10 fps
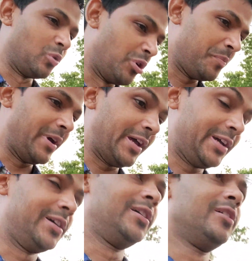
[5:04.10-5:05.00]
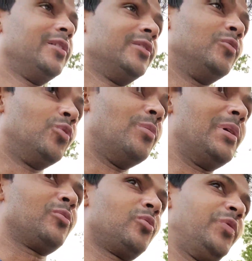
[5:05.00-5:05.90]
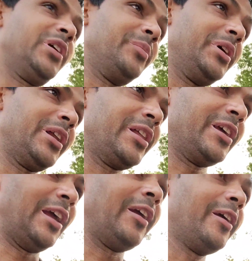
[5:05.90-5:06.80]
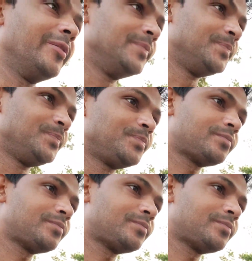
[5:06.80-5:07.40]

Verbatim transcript: ट्विस्ट हो नहीं पाया वो हम आपको फिर कभी करके दिखाएंगे लेट हो गया ना